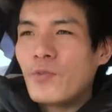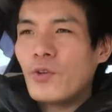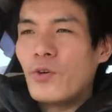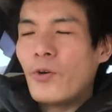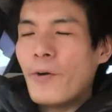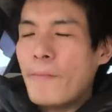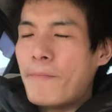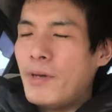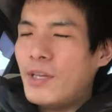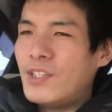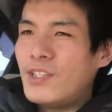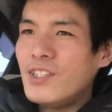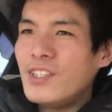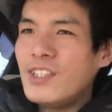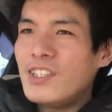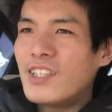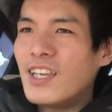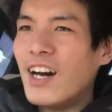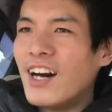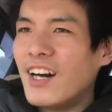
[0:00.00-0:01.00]
俺別に
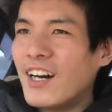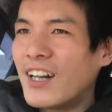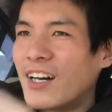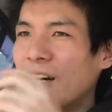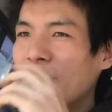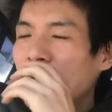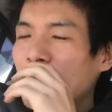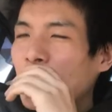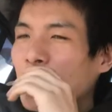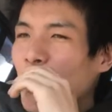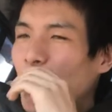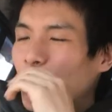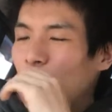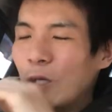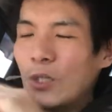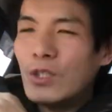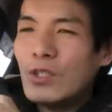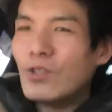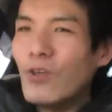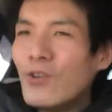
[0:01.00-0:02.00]
さ
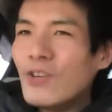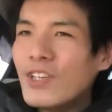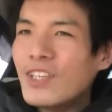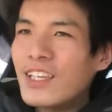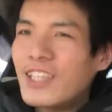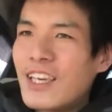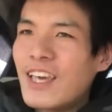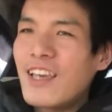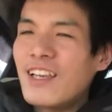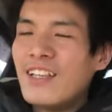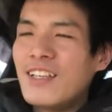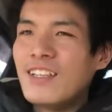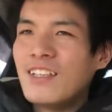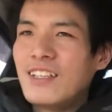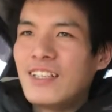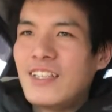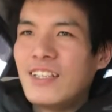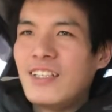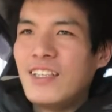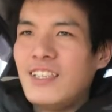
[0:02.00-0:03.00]
うどん
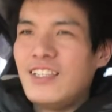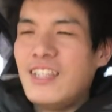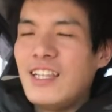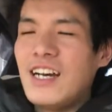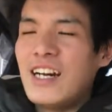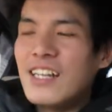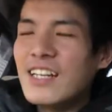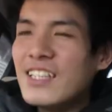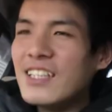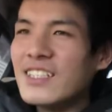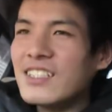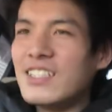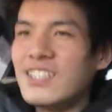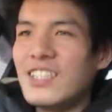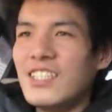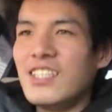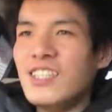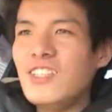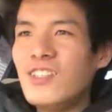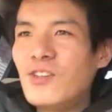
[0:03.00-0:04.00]
県にならなくて
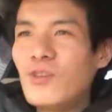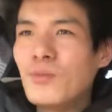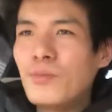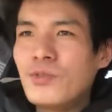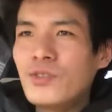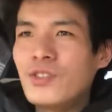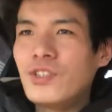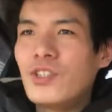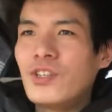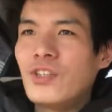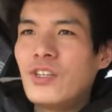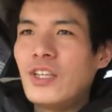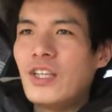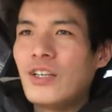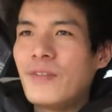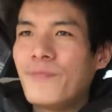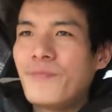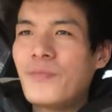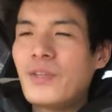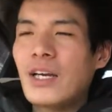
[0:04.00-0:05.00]
いいと思うんですよ
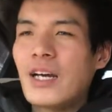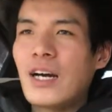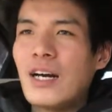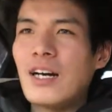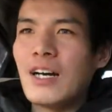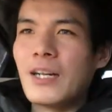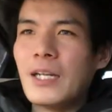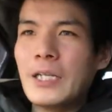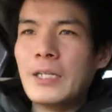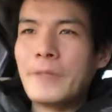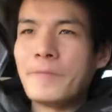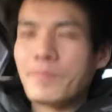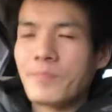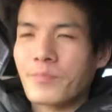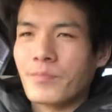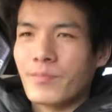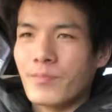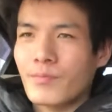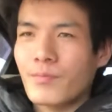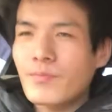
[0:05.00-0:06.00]
ねてか
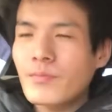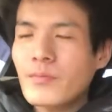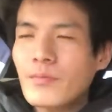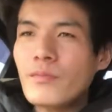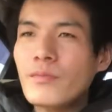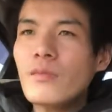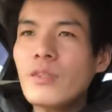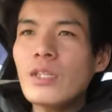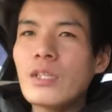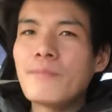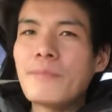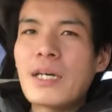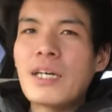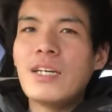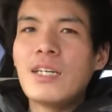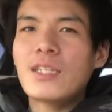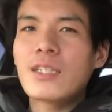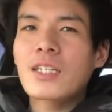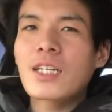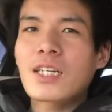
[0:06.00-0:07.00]
まあ
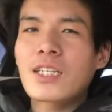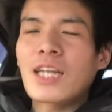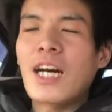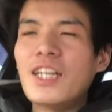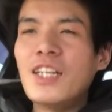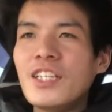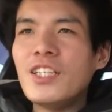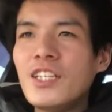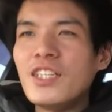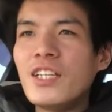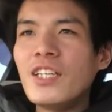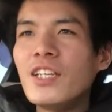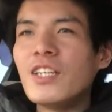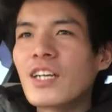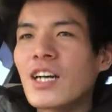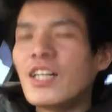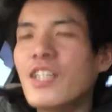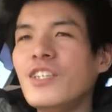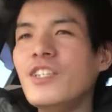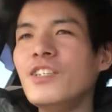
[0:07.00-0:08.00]
仮にね
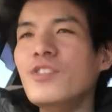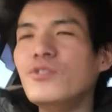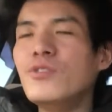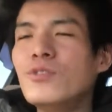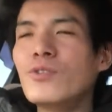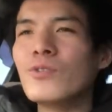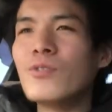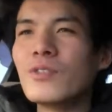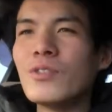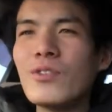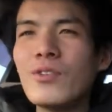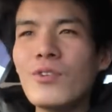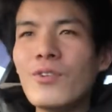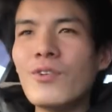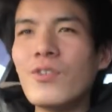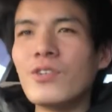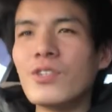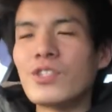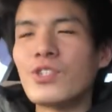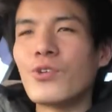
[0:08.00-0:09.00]
仮にうどん
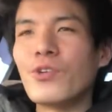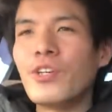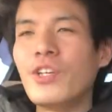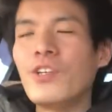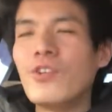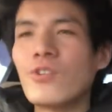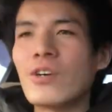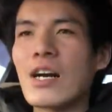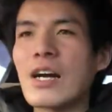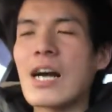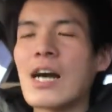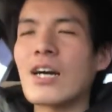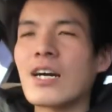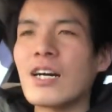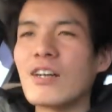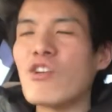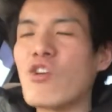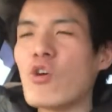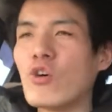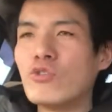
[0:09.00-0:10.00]
の消費量が香
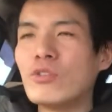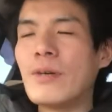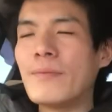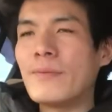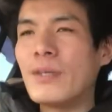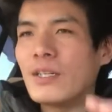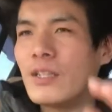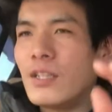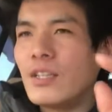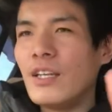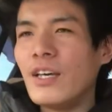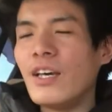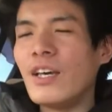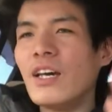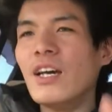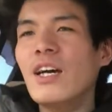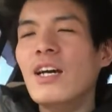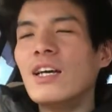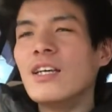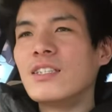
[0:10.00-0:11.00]
川を上回って
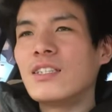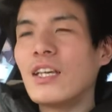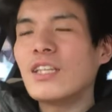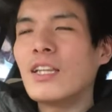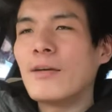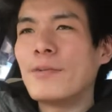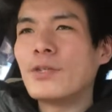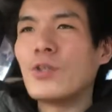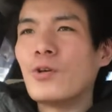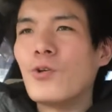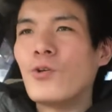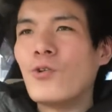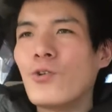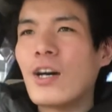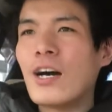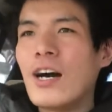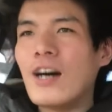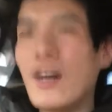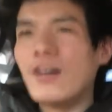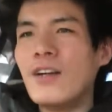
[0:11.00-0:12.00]
埼玉の方
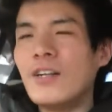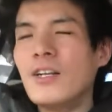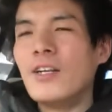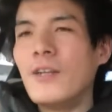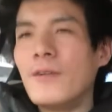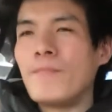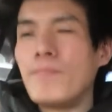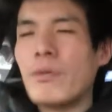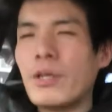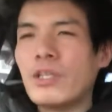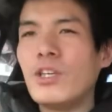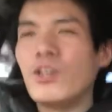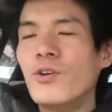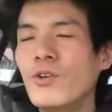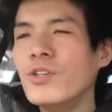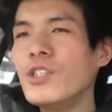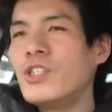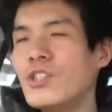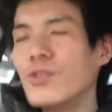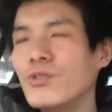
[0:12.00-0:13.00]
が、まあ、日
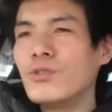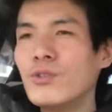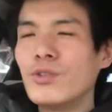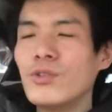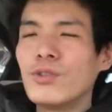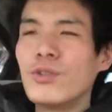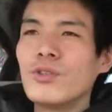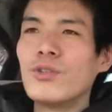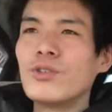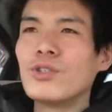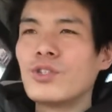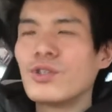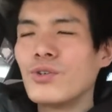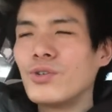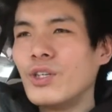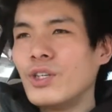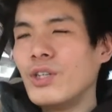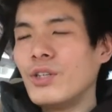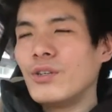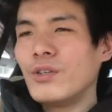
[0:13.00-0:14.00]
本一のうどんの
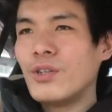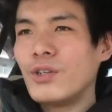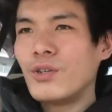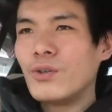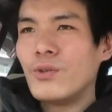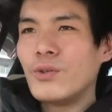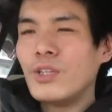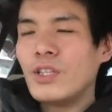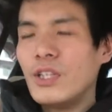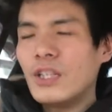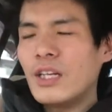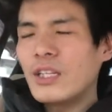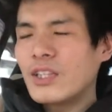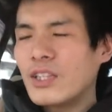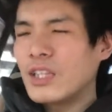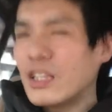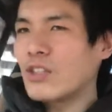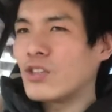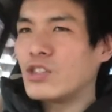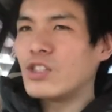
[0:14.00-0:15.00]
消費量になっ
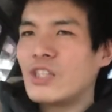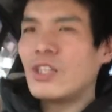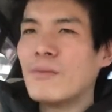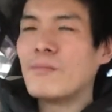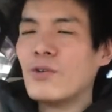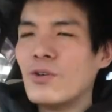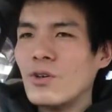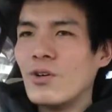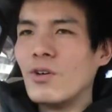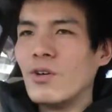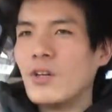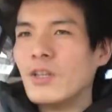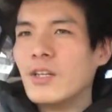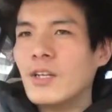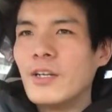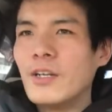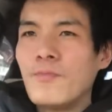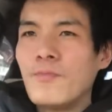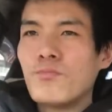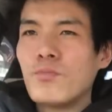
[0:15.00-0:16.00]
たとしても
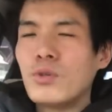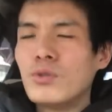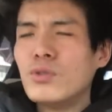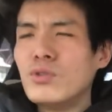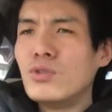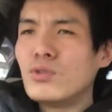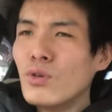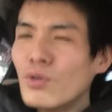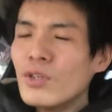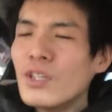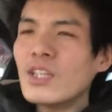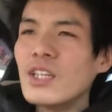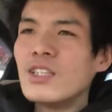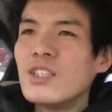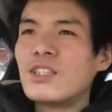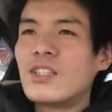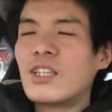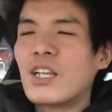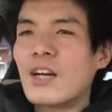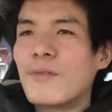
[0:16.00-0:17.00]
もううどん
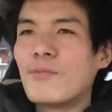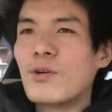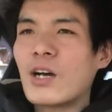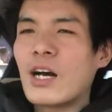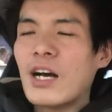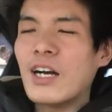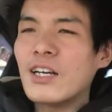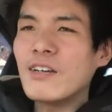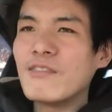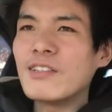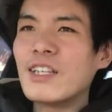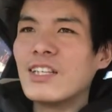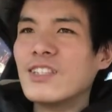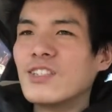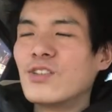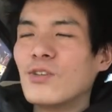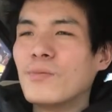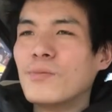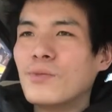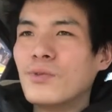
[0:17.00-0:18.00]
県っつったらもう香川なん
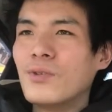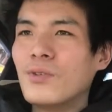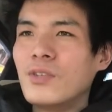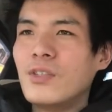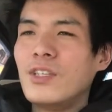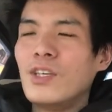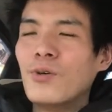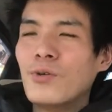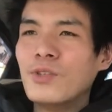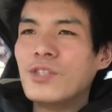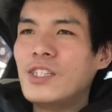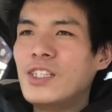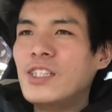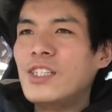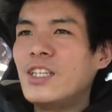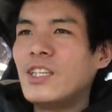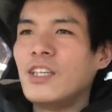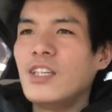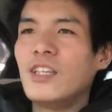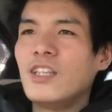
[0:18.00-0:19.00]
ですよもう日本人
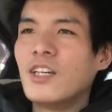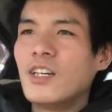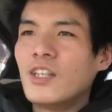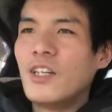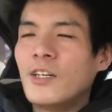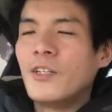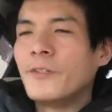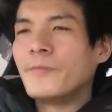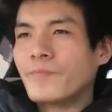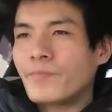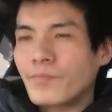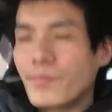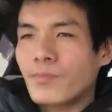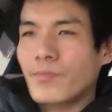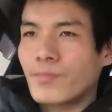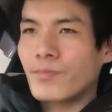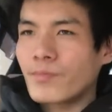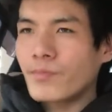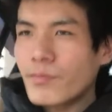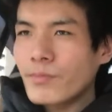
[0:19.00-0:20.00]
的に
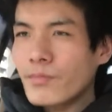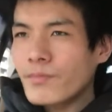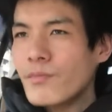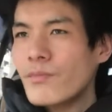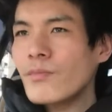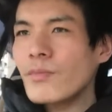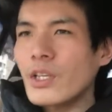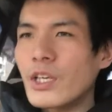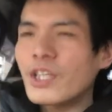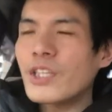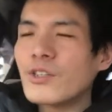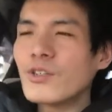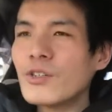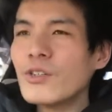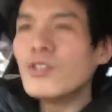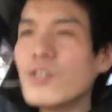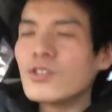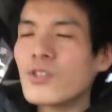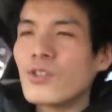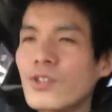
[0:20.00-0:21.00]
結
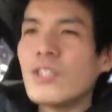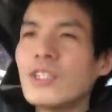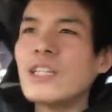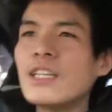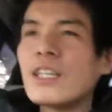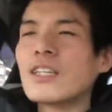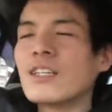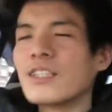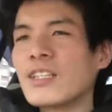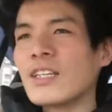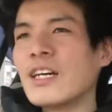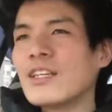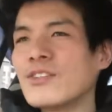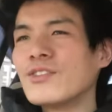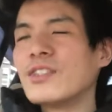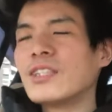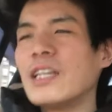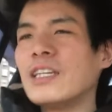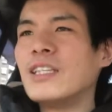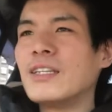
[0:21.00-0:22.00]
局それであ
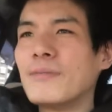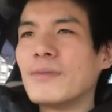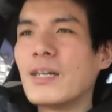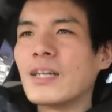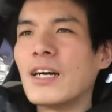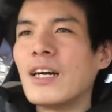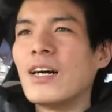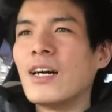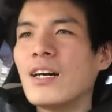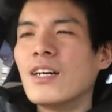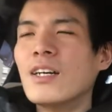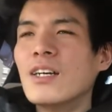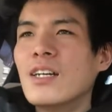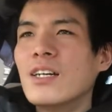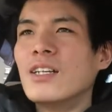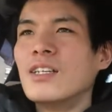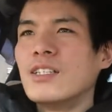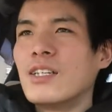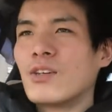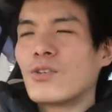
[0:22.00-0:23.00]
の埼玉が
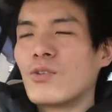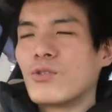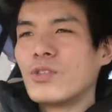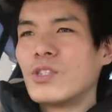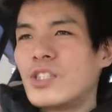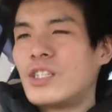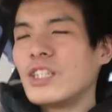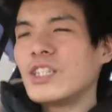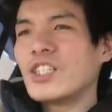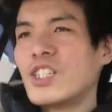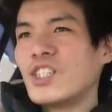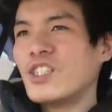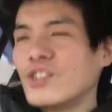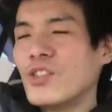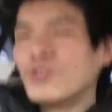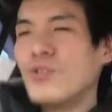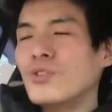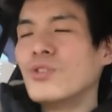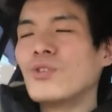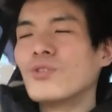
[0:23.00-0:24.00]
じゃこっちが真
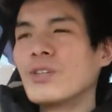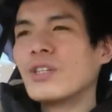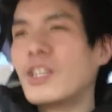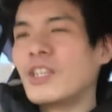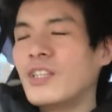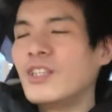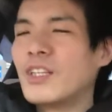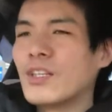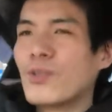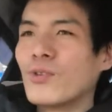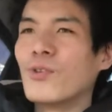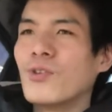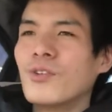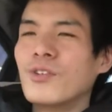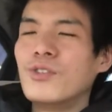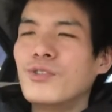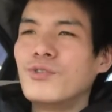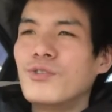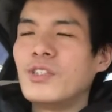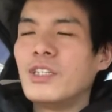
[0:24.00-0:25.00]
のうどん県だと
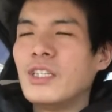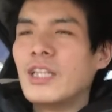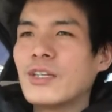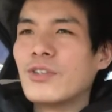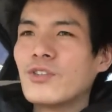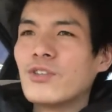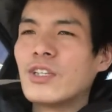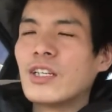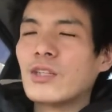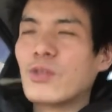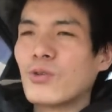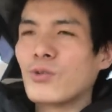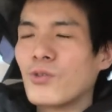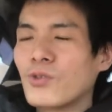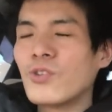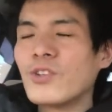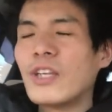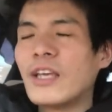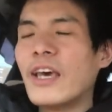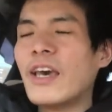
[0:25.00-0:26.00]
いうふうに名乗ったと
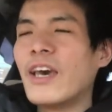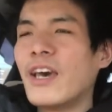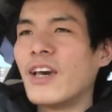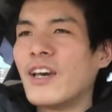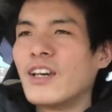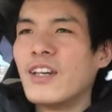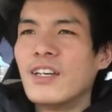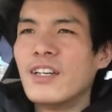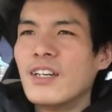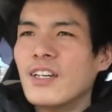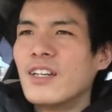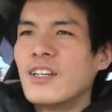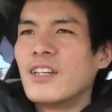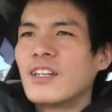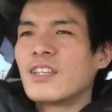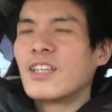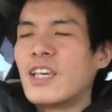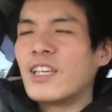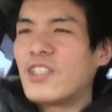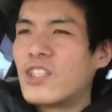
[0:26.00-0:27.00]
ころで
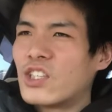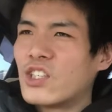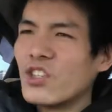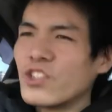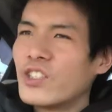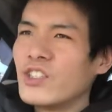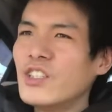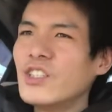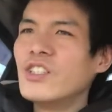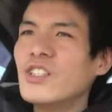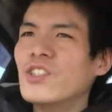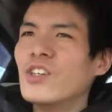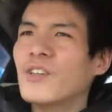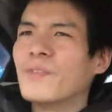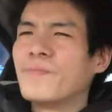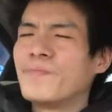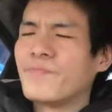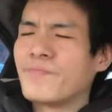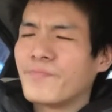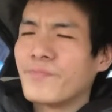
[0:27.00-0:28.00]
結局
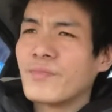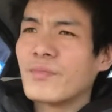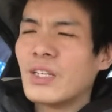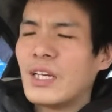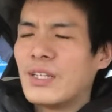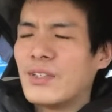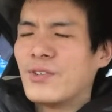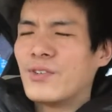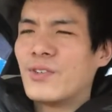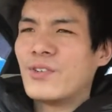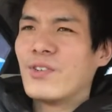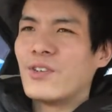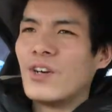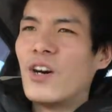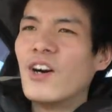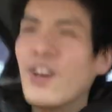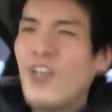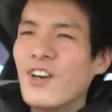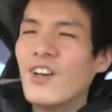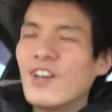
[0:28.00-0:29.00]
あの
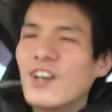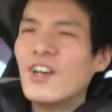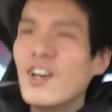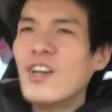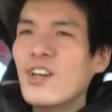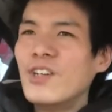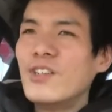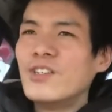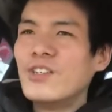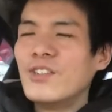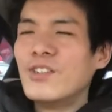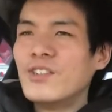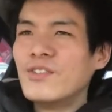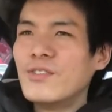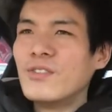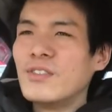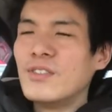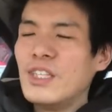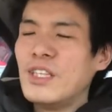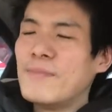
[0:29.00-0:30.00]

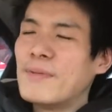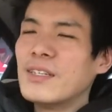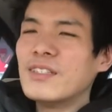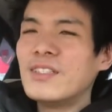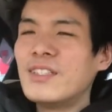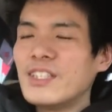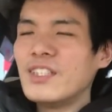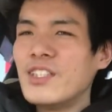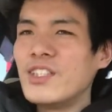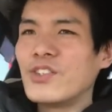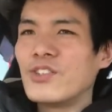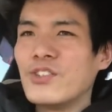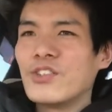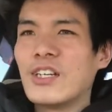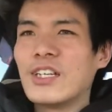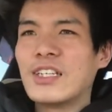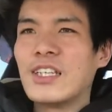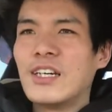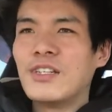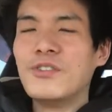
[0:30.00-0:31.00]
2番煎じという
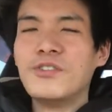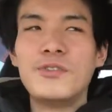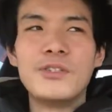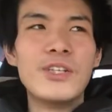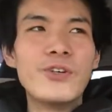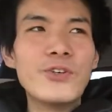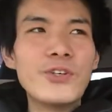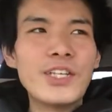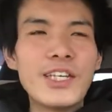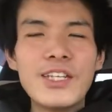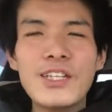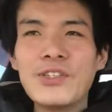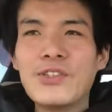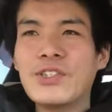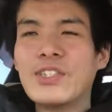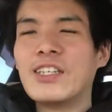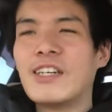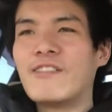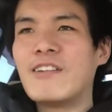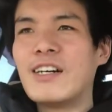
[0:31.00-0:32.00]
かさうどん県の
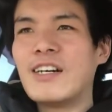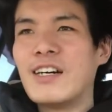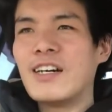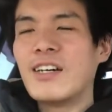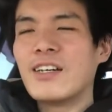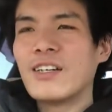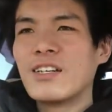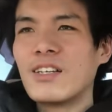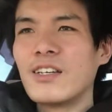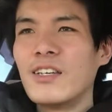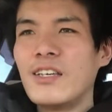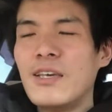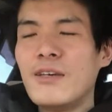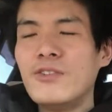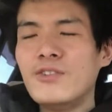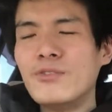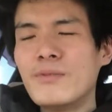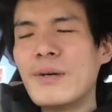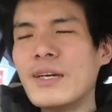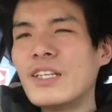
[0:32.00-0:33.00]
座はえ
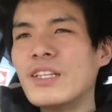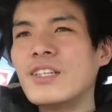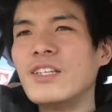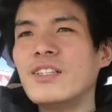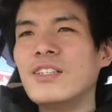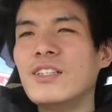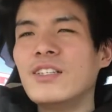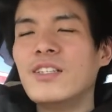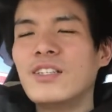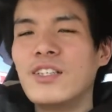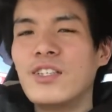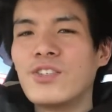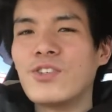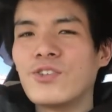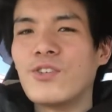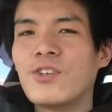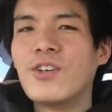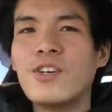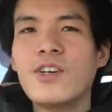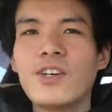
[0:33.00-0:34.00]
奪えないんですよ、